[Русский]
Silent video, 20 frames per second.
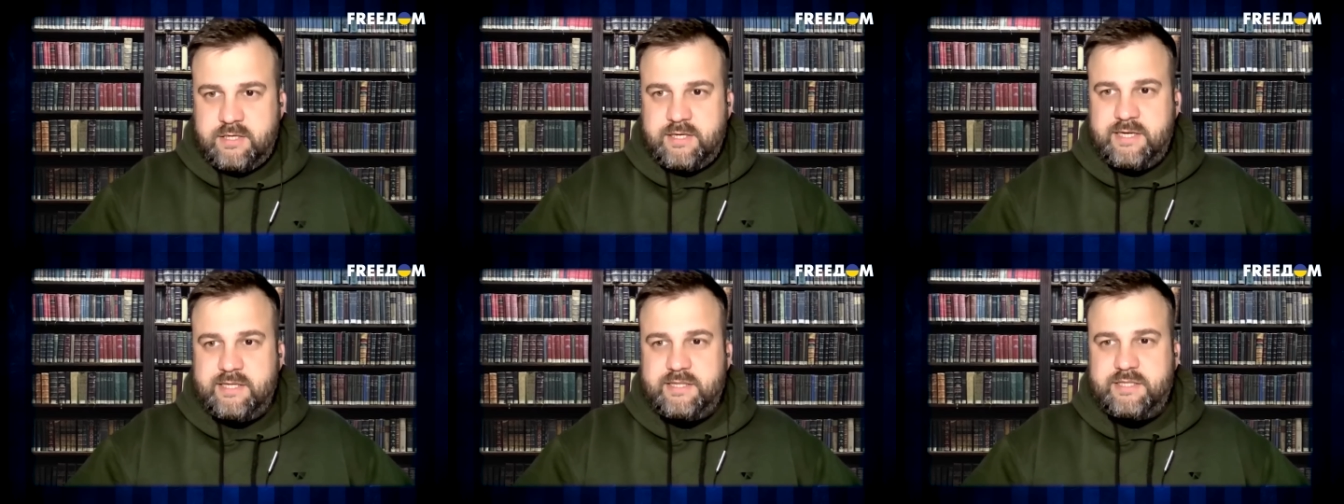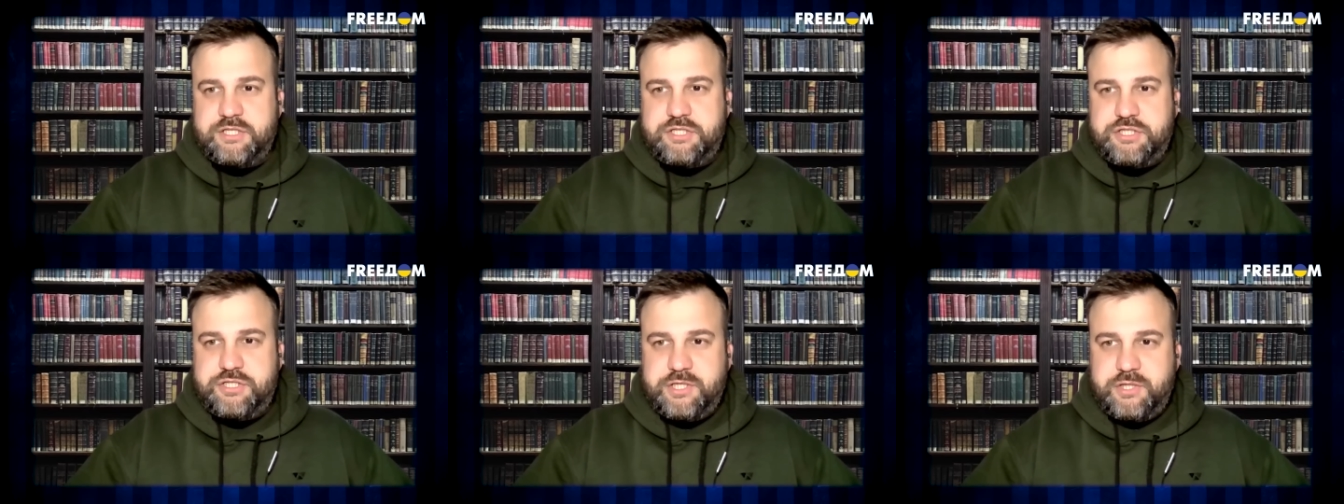это
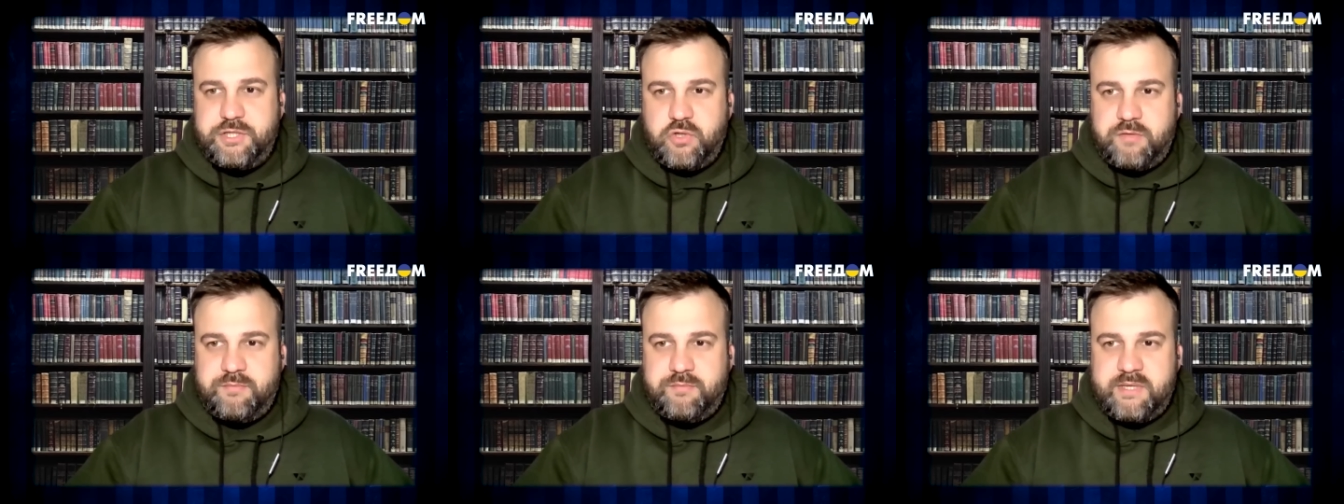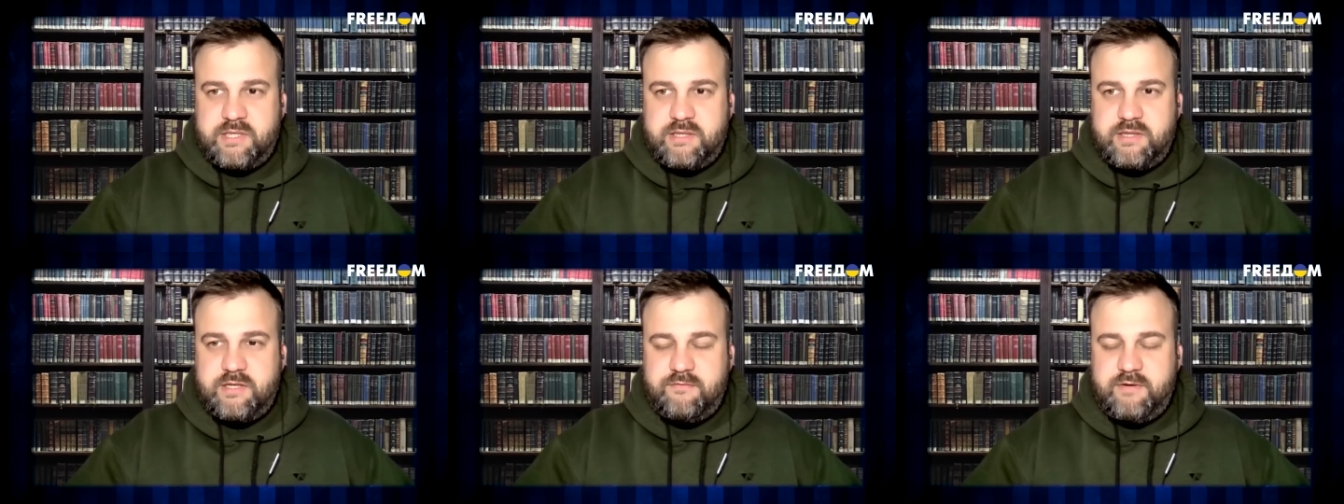очередной
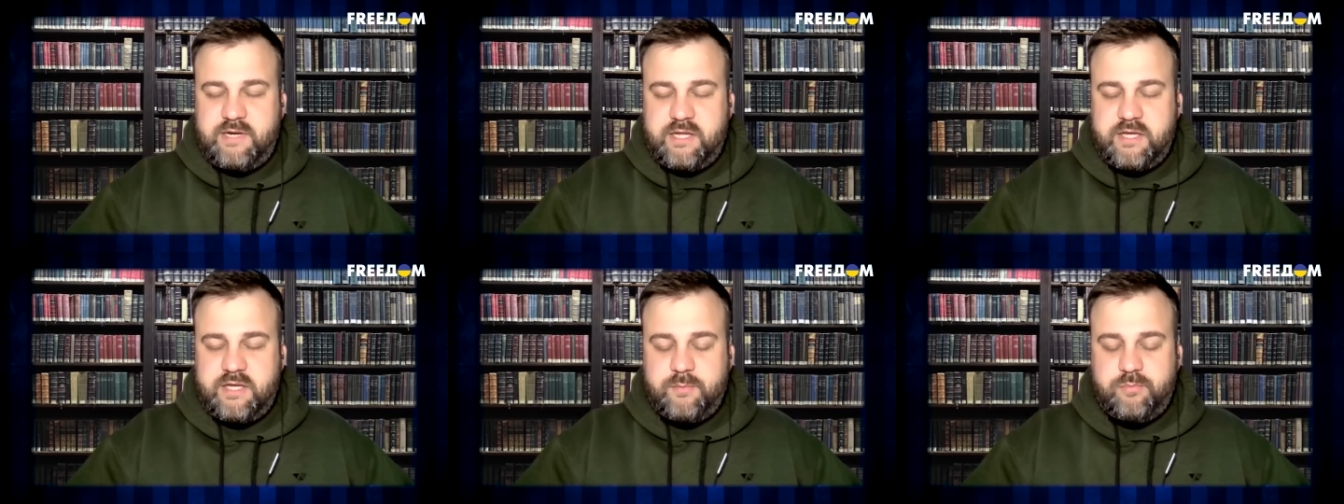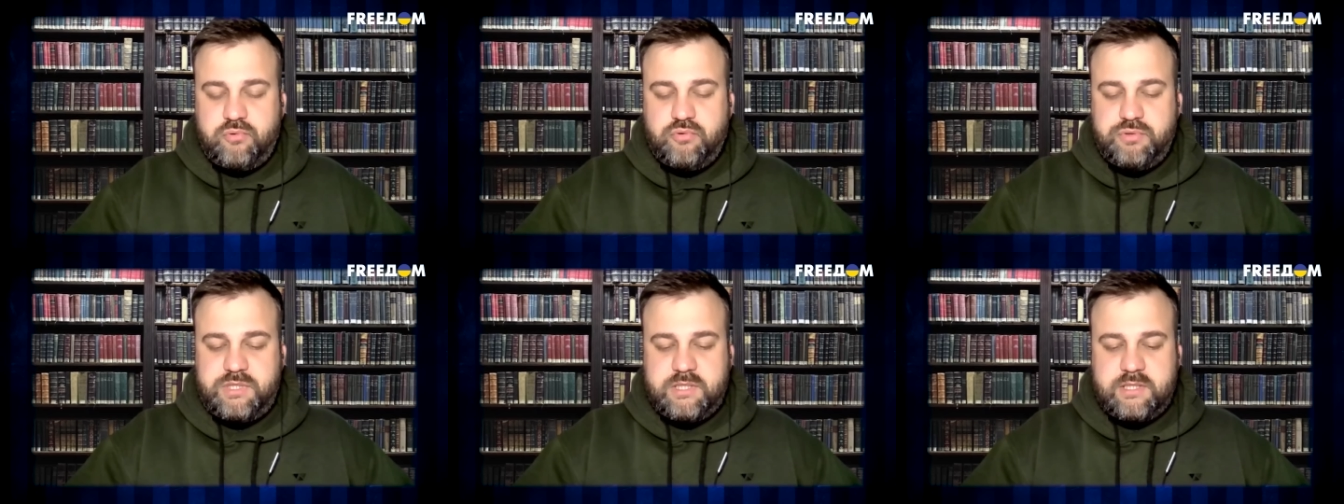метод давления
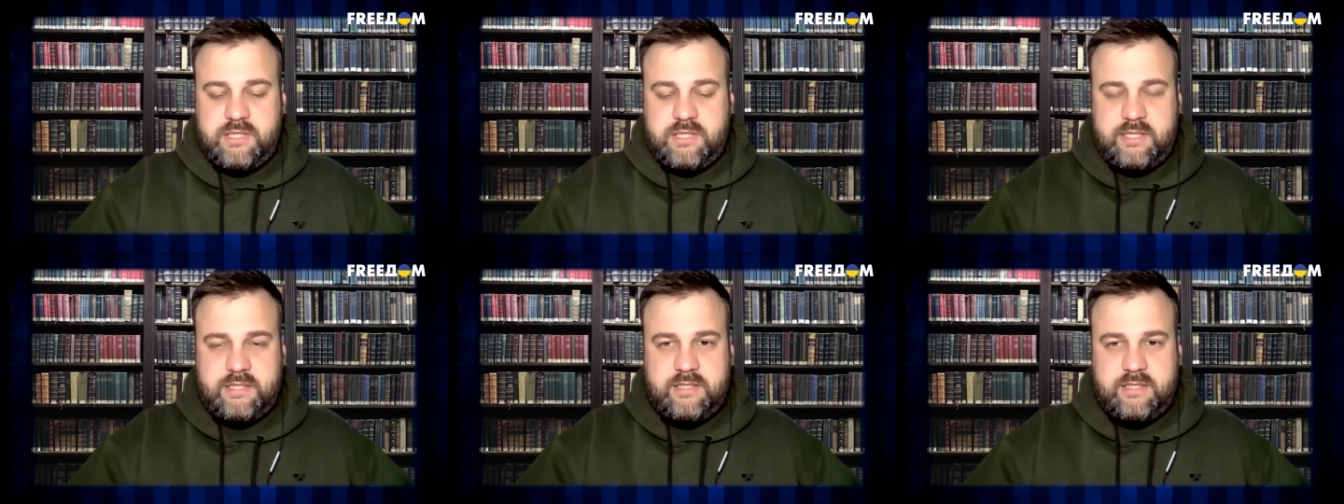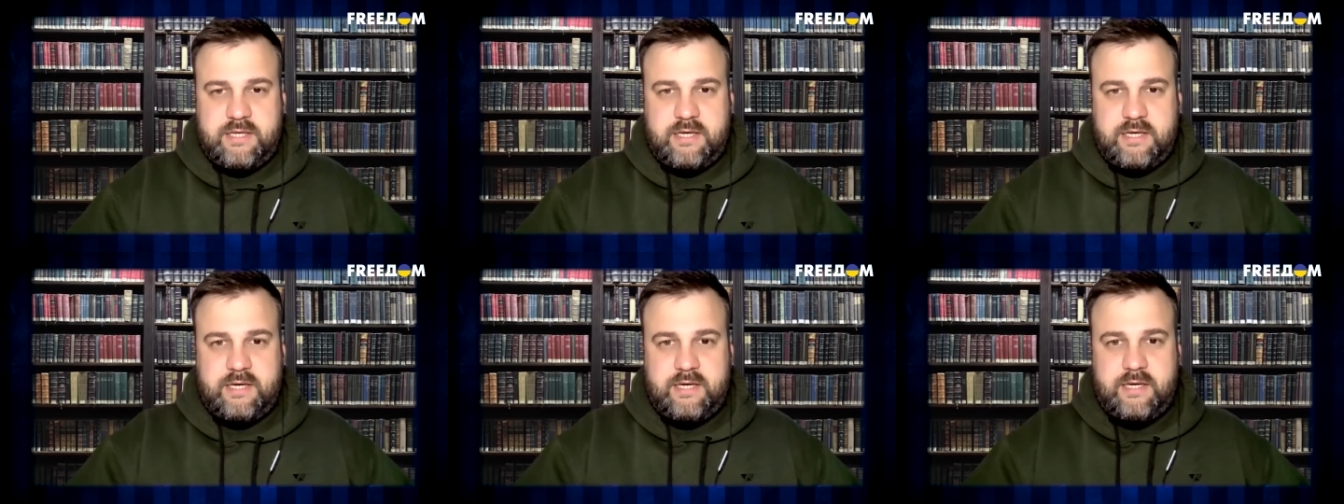Путина
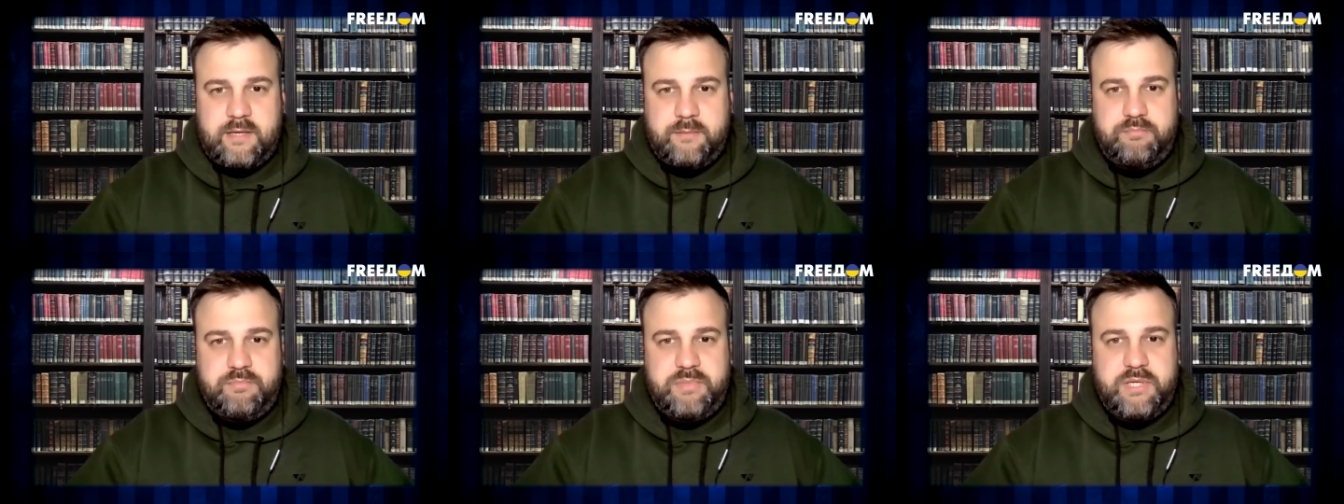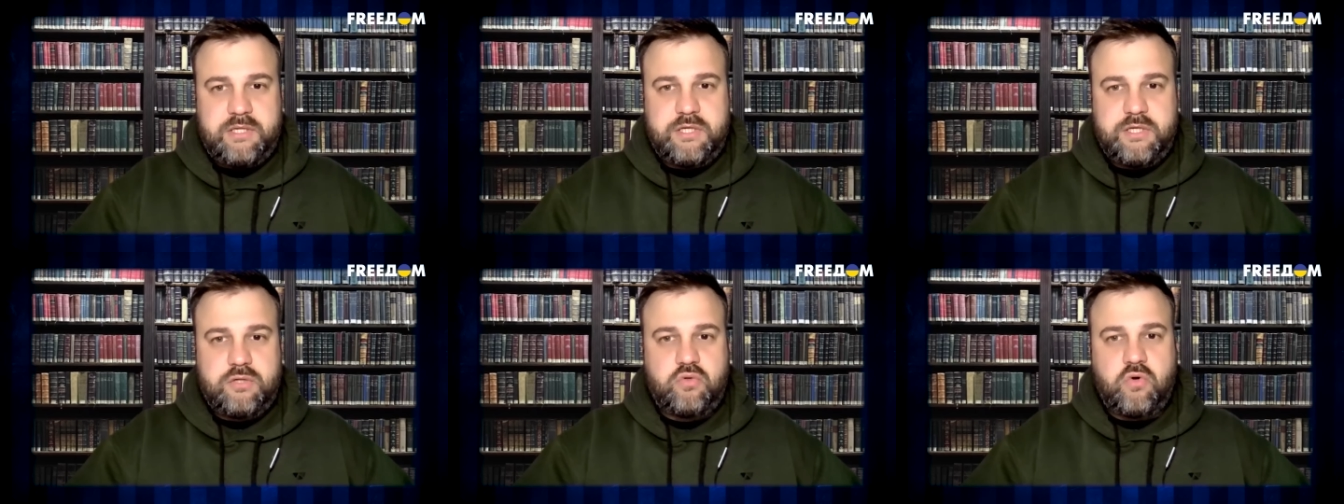на
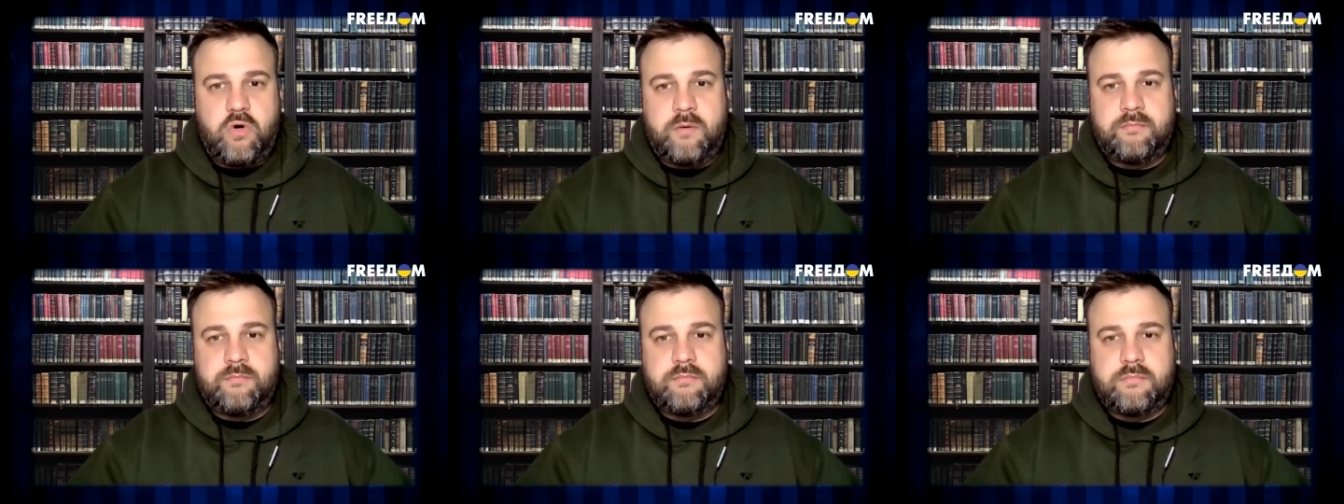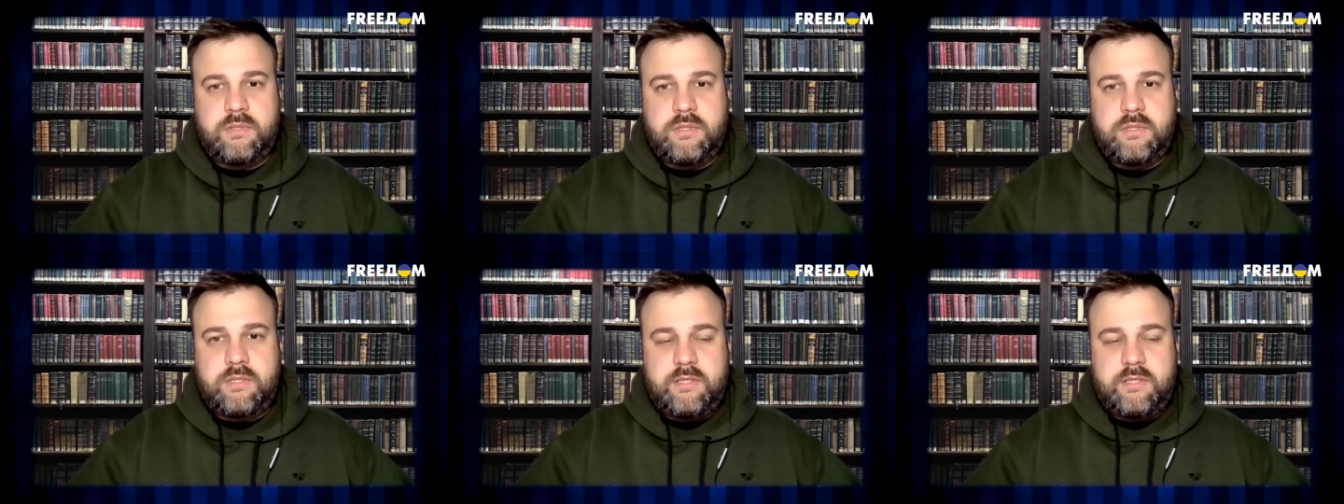Белый дом.